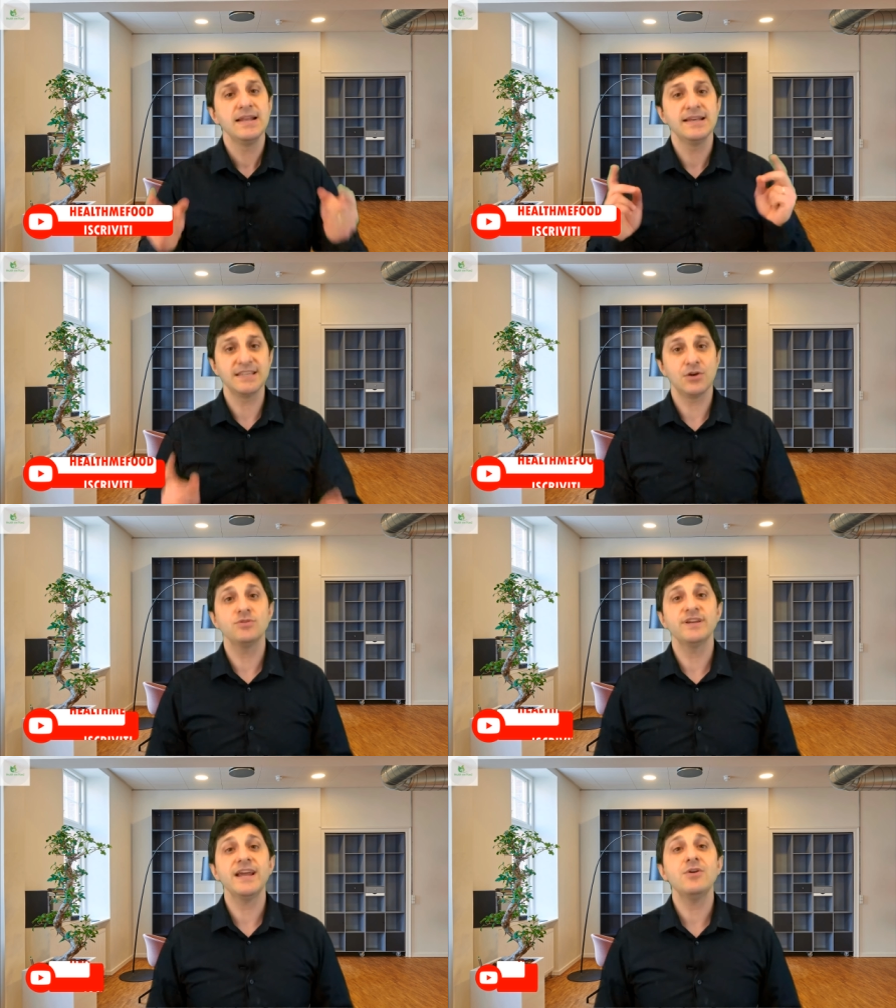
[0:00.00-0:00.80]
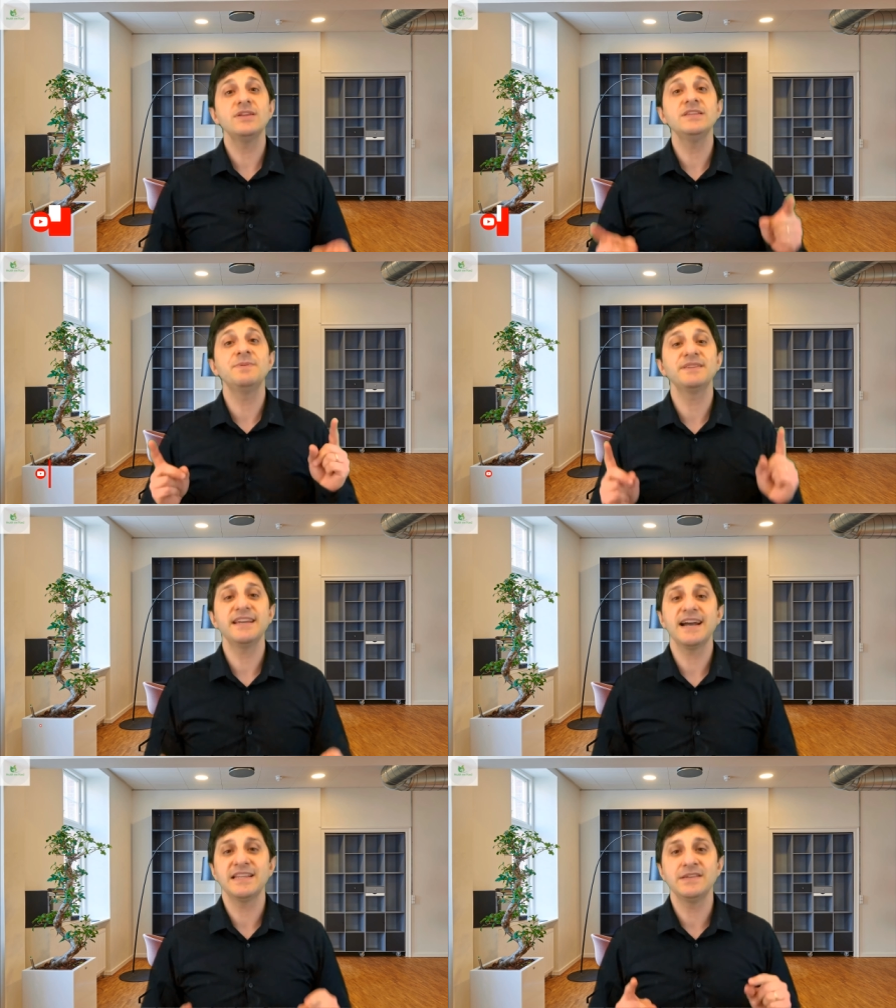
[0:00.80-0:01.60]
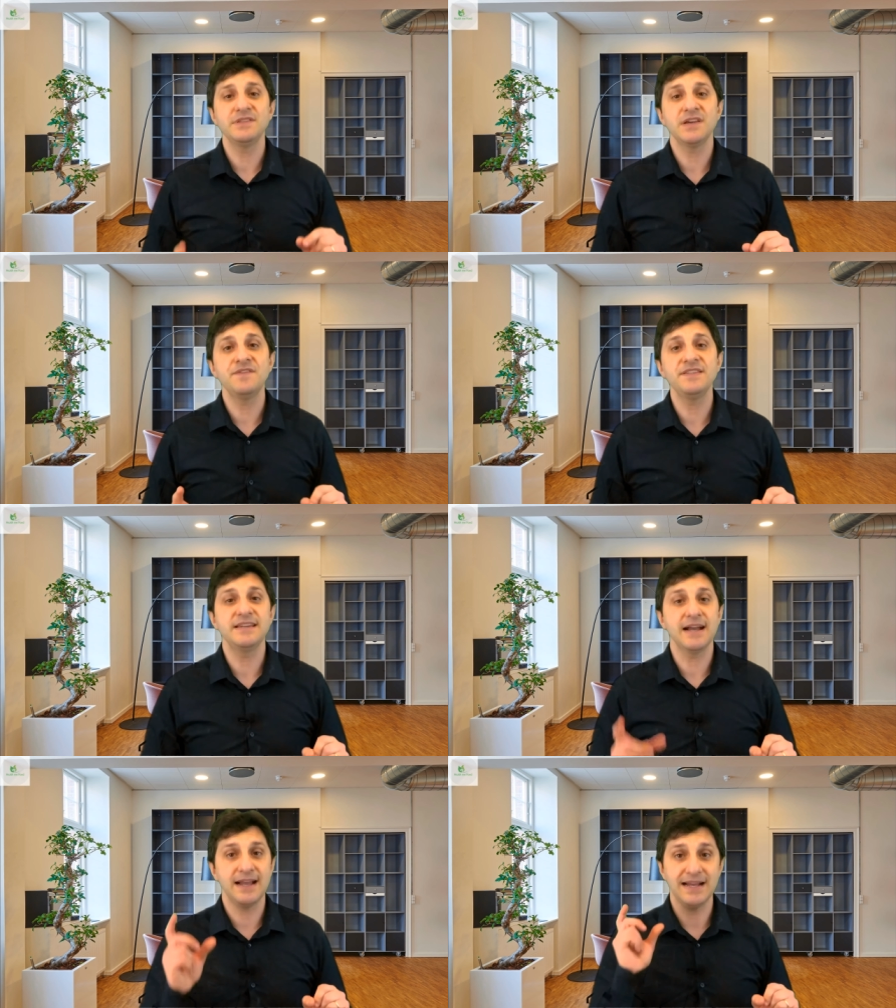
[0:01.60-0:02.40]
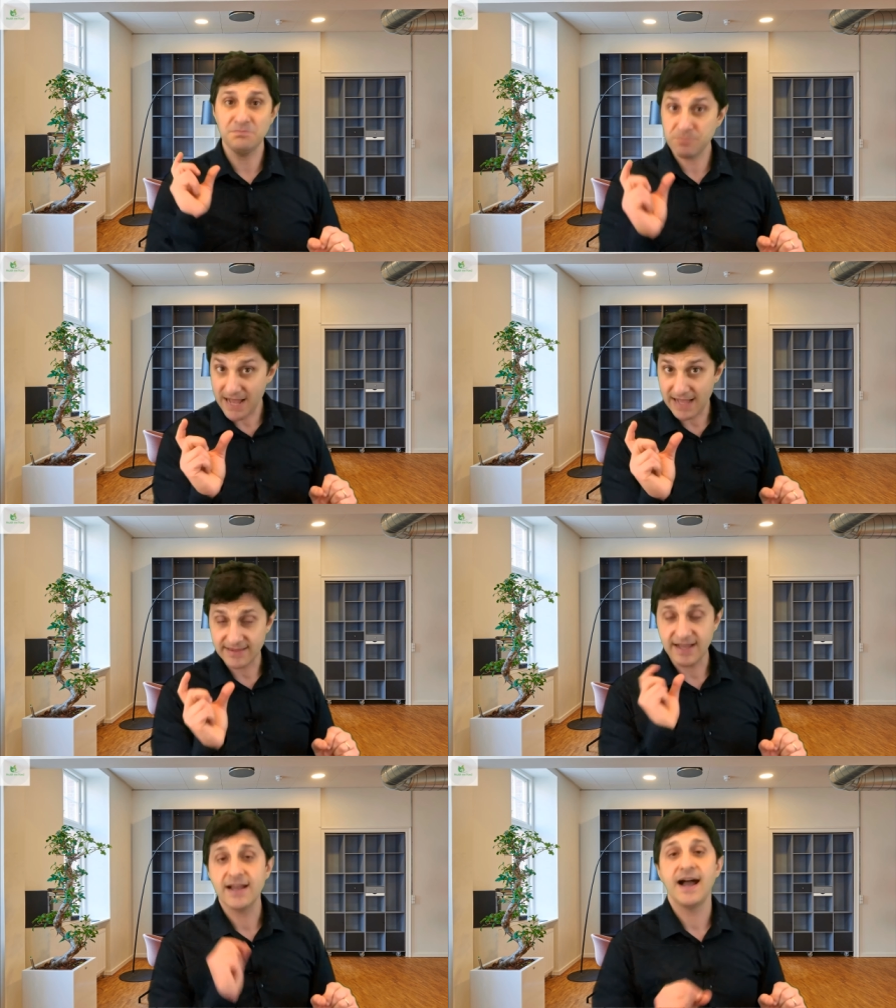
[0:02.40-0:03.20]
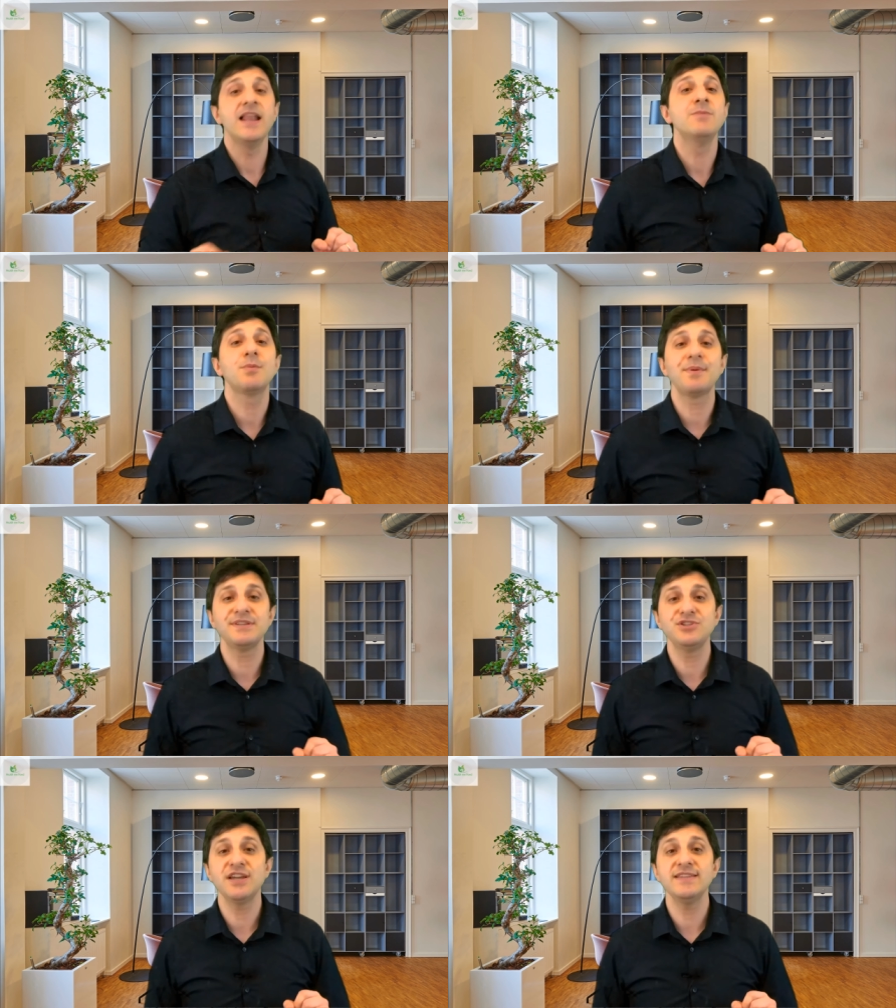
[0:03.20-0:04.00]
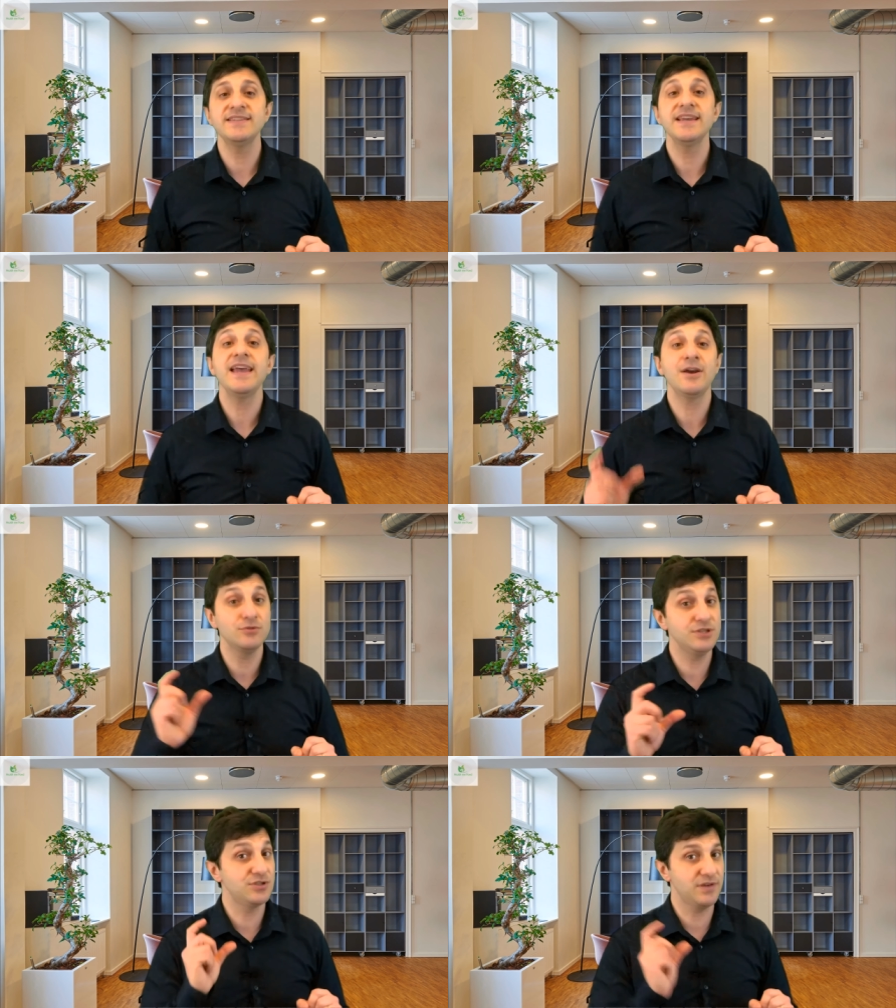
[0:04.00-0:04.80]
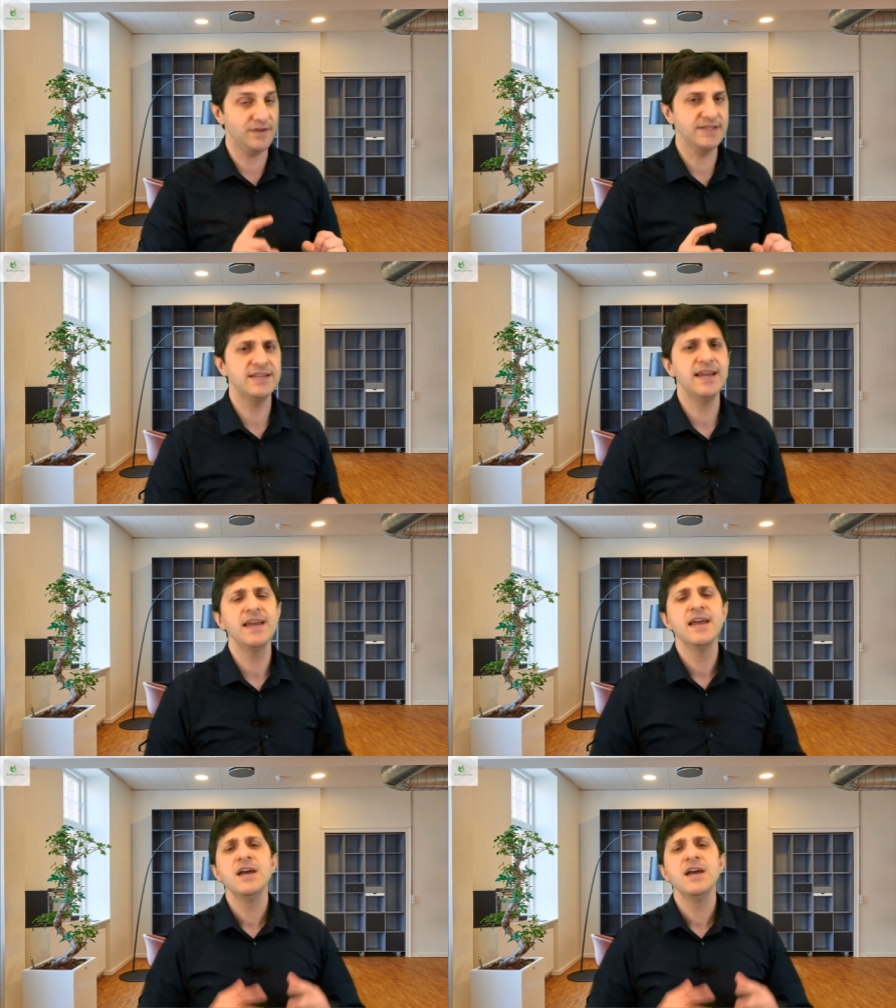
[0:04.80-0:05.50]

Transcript: La seconda regola è di praticare attività fisica calibrata alle proprie esigenze e condizioni fisiche,